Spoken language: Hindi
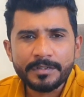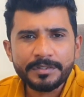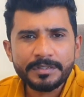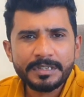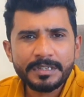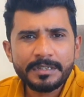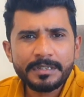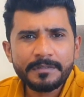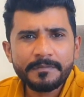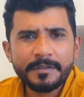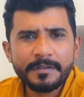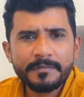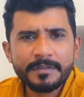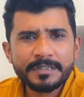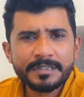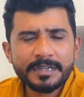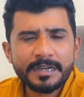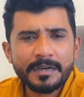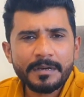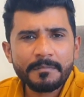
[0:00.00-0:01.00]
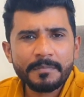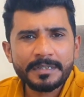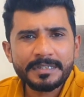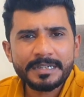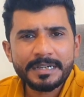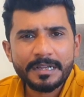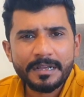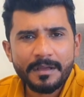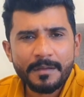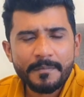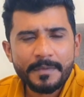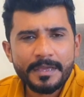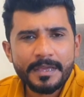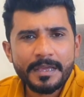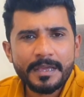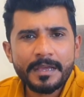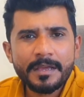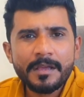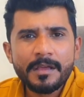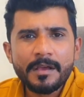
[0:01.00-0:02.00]
जिन वीवर्स का बजट कम
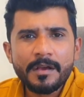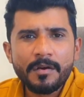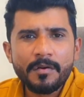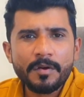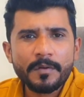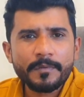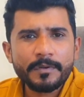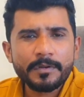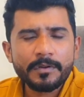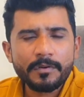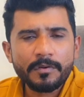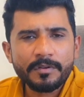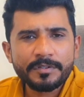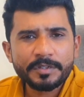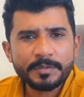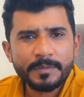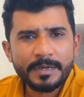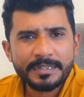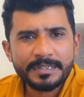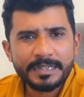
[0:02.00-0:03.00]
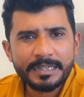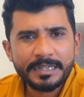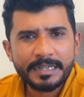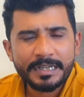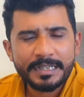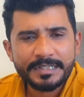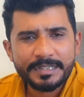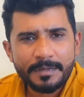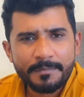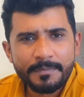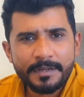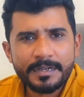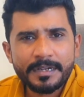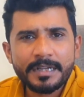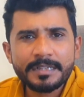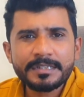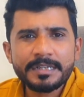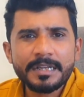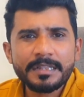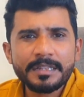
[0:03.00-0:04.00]
है और वो लाहौर स्मार्ट सिटी का हिस्सा
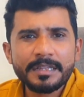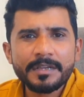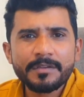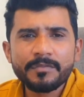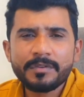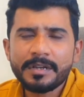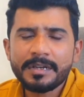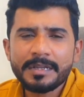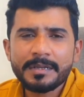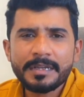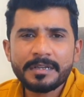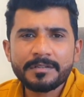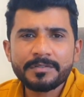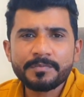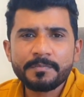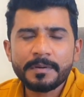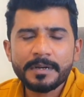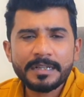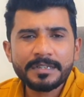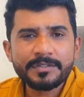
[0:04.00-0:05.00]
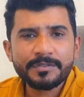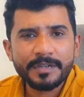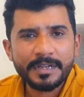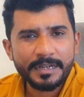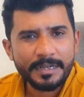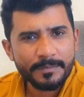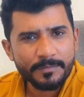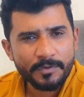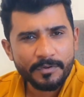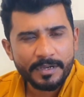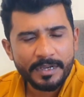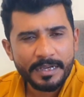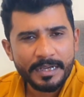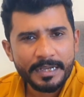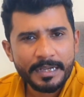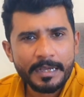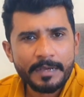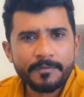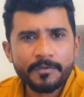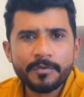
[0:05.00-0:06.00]
बनना चाहते हैं उनके लिए एक बड़ा सुनहरी मौका
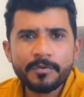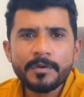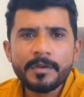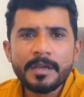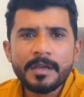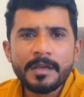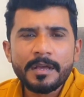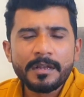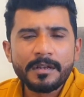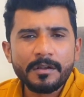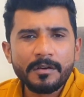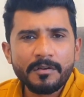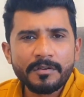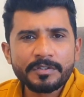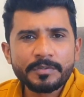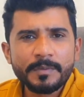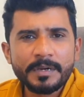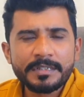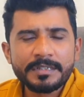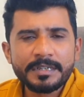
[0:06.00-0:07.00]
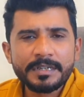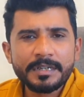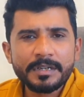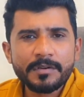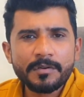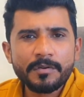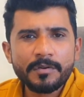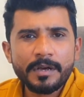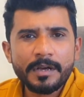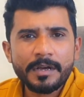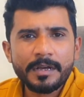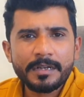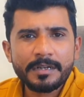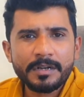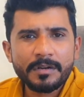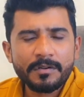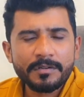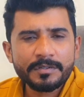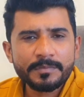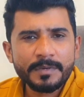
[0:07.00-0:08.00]
है कि वो लाहौर स्मार्ट सिटी को
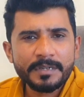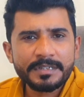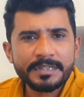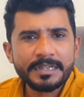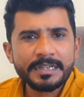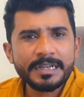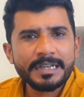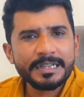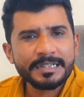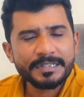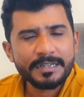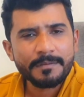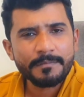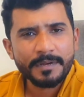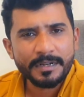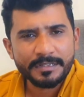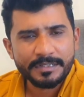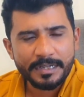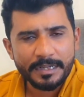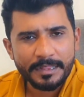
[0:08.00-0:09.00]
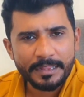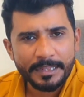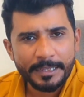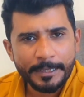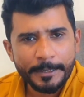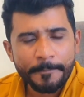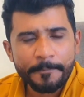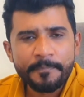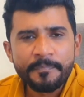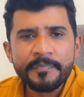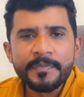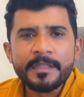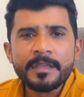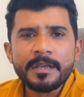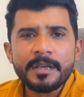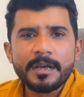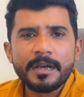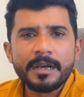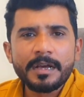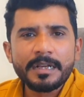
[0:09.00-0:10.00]
लाहौर स्मार्ट सिटी का हिस्सा बन सकते
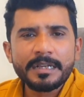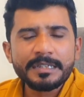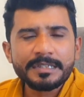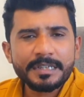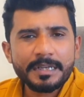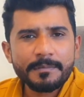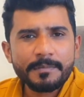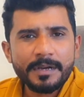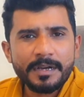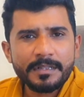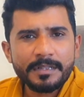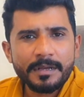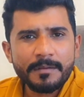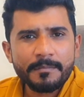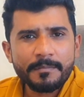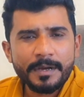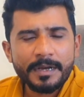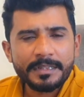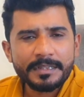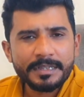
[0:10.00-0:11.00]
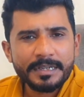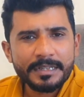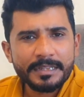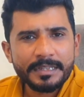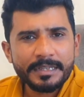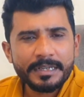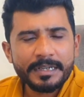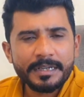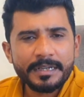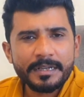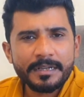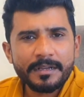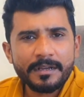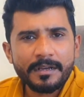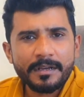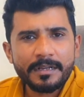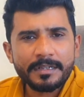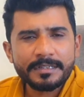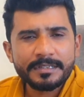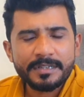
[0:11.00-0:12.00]
हैं इसके बाद हम बात करते
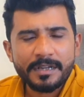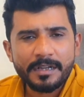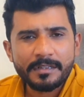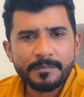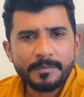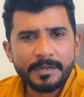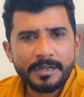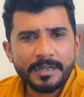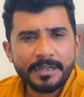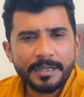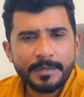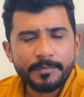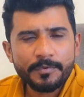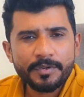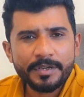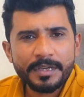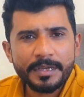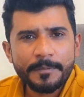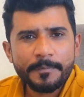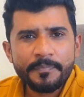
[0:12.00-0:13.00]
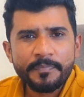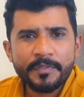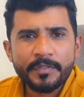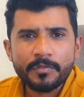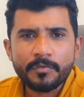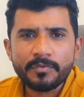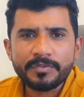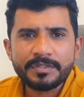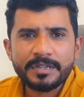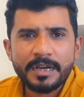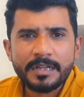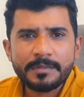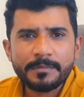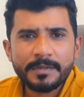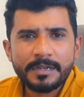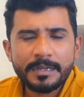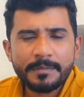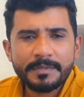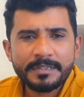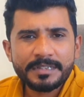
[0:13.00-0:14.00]
हैं सात मल्ला की बुकिंग तो सात
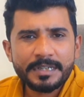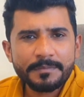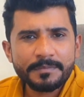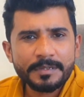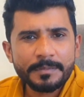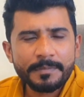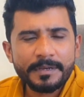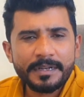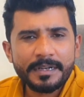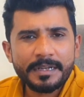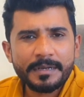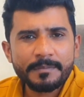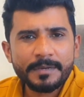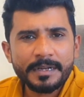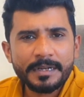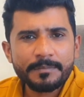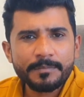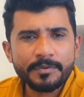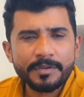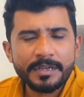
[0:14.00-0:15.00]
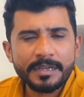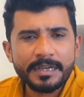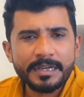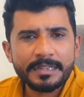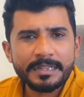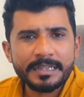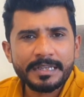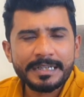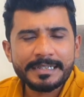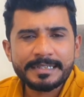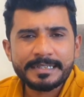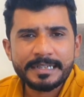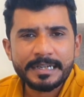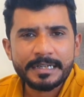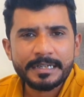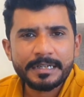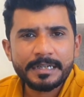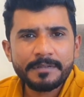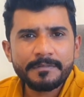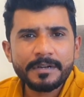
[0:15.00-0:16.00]
मल्ला में सबसे पहले हमारी बुकिंग आती है
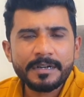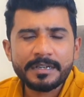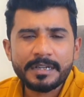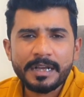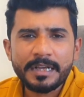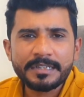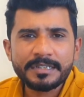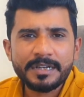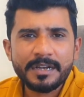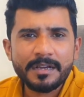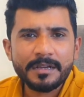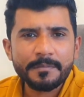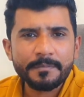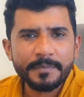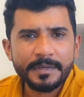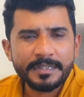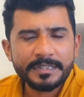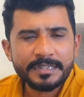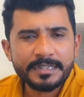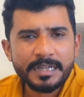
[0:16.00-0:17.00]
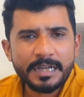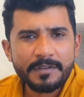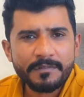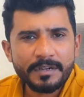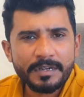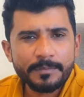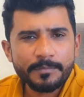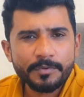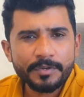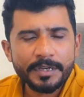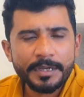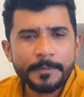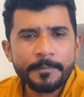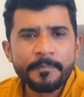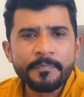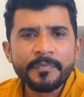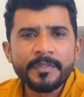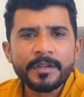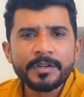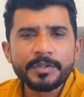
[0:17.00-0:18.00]
एग्जैक्टिव अट्ठाईस लाख बीस हज़ार वाली बुकिंग
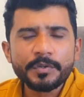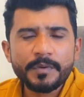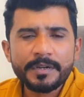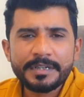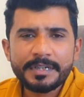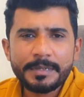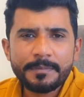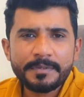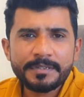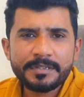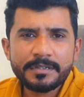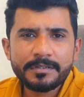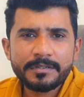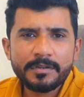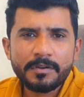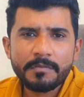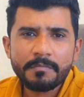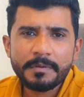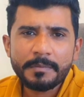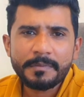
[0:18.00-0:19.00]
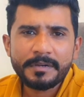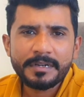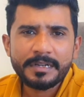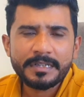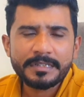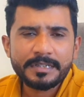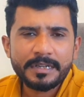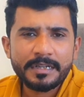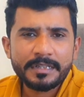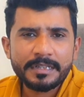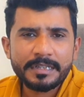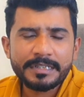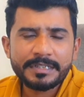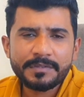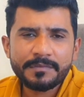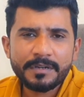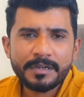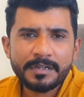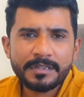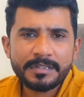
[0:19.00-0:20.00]
ट्वेंटी परसेंट डाउन पेमेंट के साथ इस
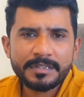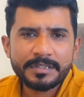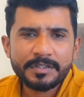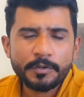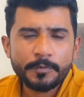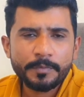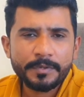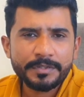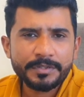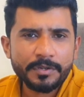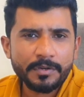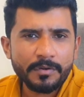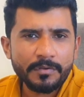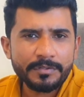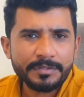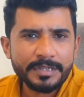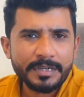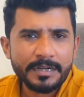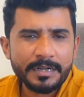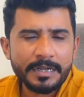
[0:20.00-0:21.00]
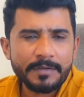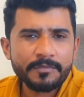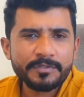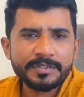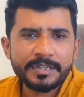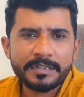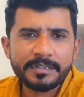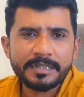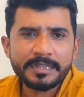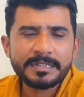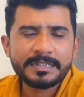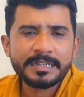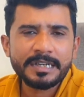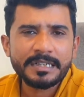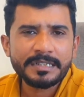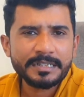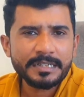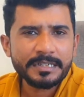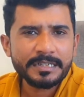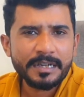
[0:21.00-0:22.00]
वक्त इसके ऊपर जो ऑन चल रहा है वो सत्तर से
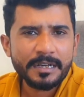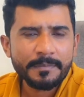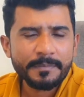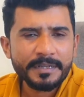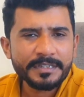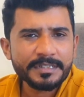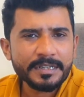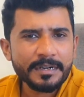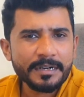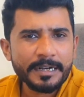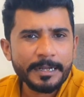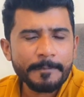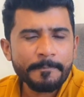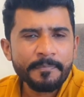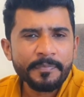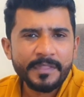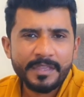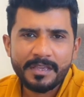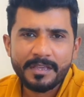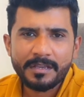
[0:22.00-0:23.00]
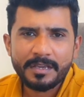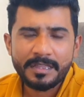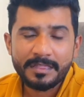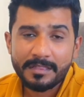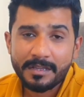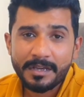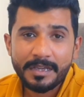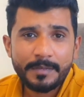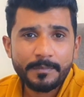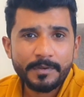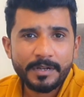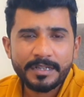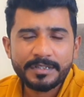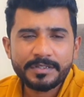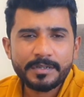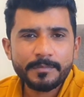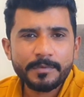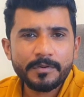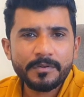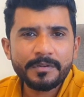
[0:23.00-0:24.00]
अस्सी हज़ार रुपये चल रहा है एक इंतहाई
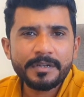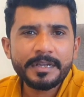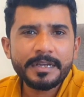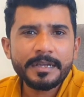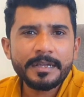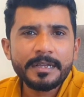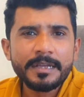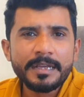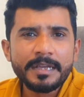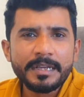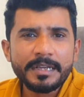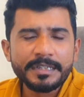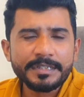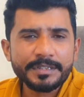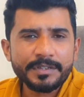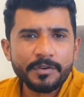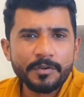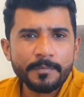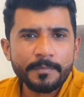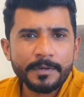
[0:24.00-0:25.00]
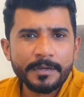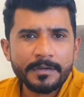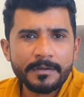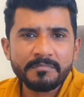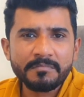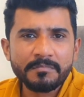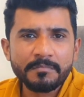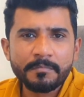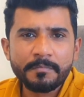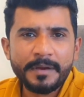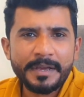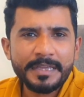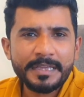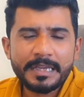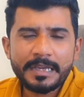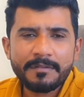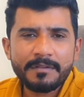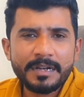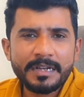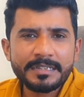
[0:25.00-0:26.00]
मुनासब ऑन है इसके ऊपर बाइंग
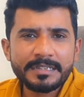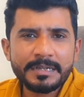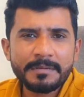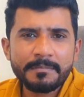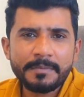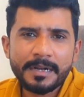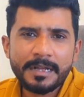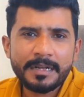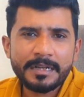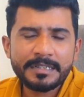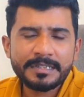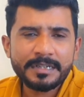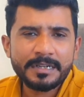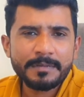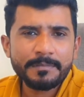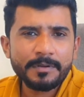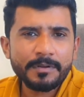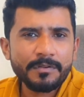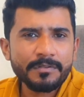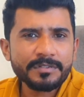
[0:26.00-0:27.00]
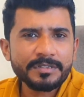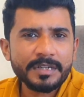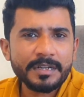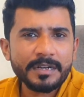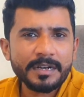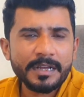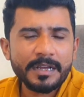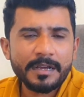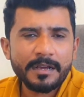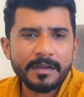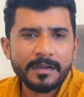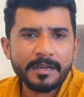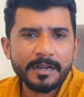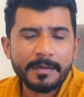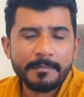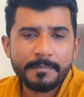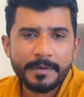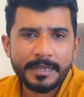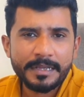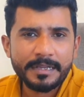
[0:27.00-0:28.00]
के हवाले से बड़ा रीज़नेबल ऑन चल रहा है अगर
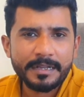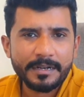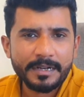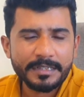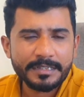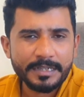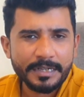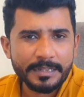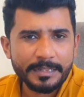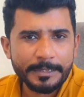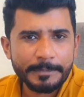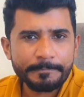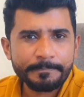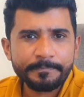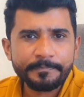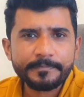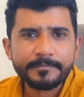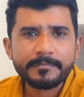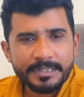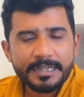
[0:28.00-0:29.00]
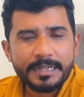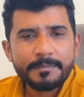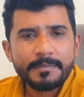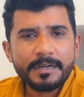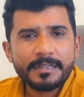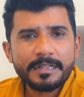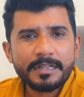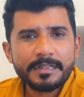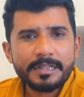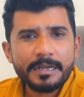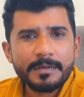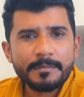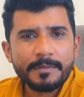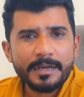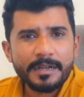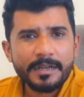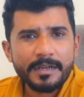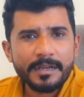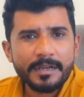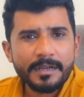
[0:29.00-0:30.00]
आप बाई करना चाहते हैं इसके बाद आता है
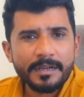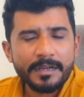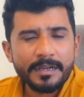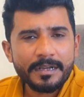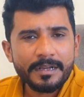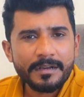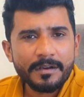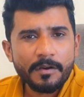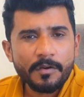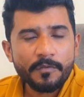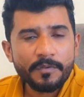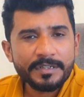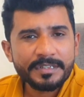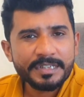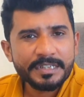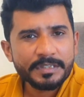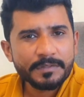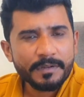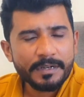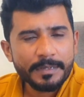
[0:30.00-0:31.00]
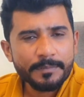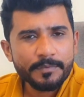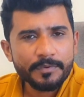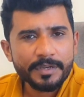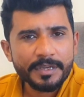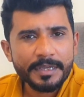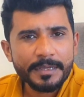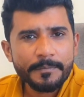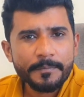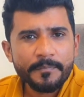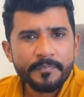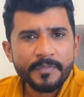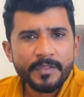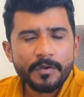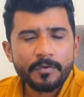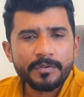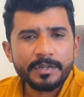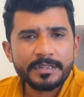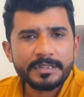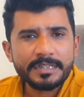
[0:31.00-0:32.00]
हमारा ओवरसीज़ वाली बुकिंग
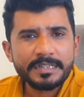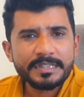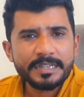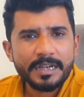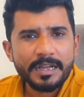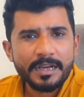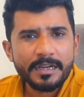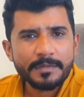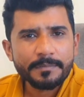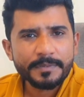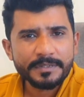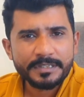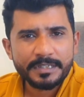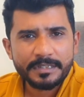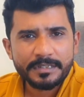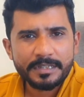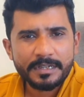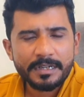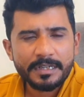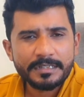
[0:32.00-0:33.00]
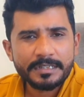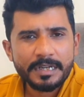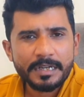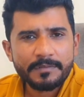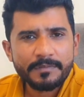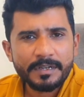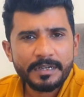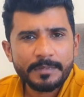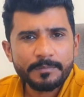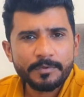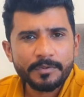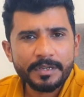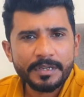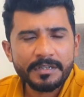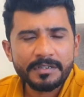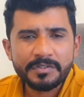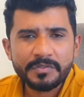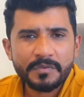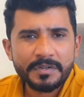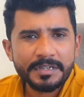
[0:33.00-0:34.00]
उनतीस लाख पचहत्तर हज़ार वाली
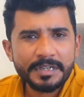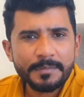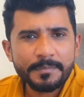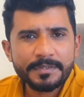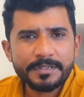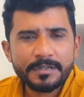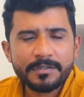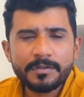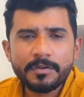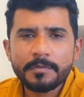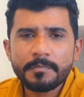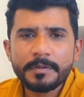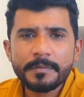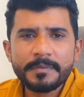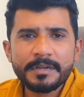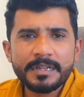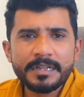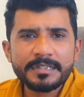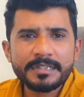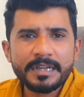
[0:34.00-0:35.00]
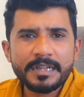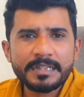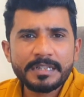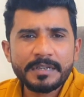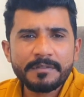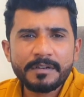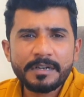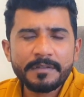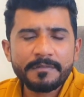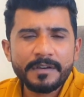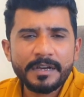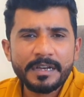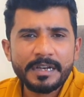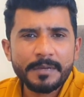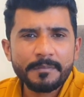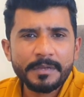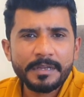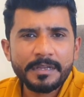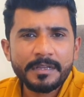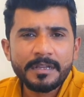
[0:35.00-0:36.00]
बुकिंग 20 परसेंट डाउन पेमेंट के साथ ये वाली फ़ाइल
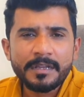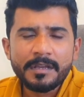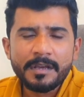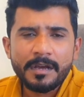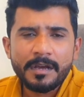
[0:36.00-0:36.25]
हमें